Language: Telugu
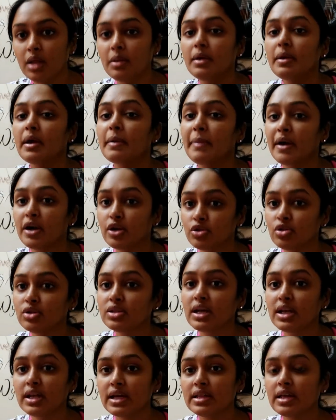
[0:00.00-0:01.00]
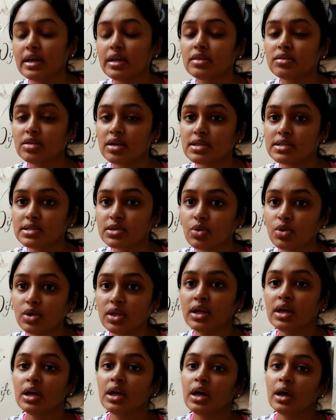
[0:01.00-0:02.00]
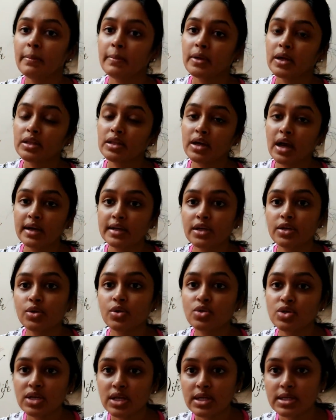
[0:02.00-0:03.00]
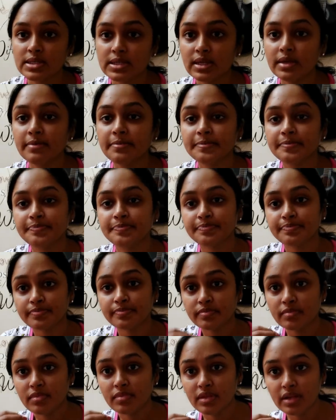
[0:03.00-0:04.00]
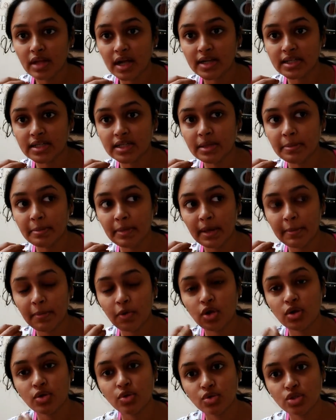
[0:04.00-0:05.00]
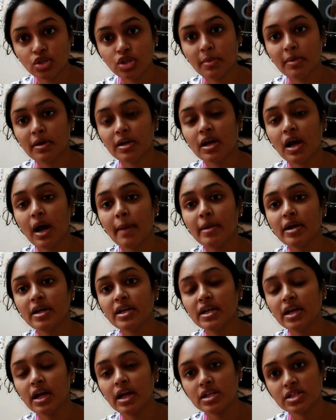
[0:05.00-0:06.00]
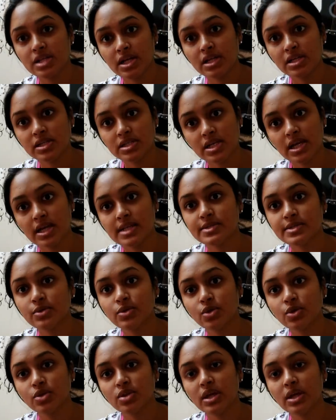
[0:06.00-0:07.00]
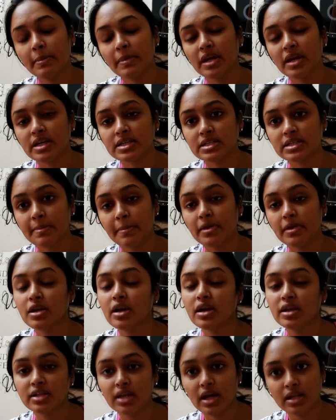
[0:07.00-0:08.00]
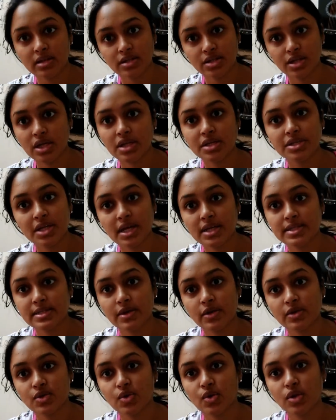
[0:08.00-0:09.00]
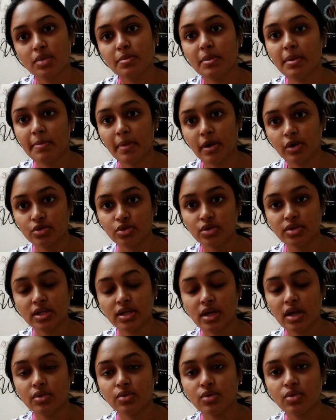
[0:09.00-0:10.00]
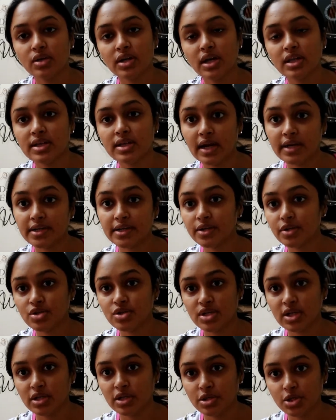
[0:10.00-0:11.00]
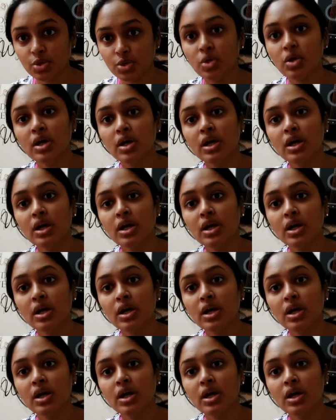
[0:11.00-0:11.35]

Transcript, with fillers: అది పడుతుందా లేదా అని తెలుసుకుని మీరు అది కంటిన్యూ చేసి అంటే మేము ఒక యూట్యూబర్ కాబట్టి అలా చేంజ్ చేయాల్సి ఉంటుంది మీరు అస్త మీరైతే అంత చేంజ్ చేయాల్సిన అవసరం ఉండదు మీకు పడుతుంది అని అనుకుంటే అది కంటిన్యూ చేయొచ్చు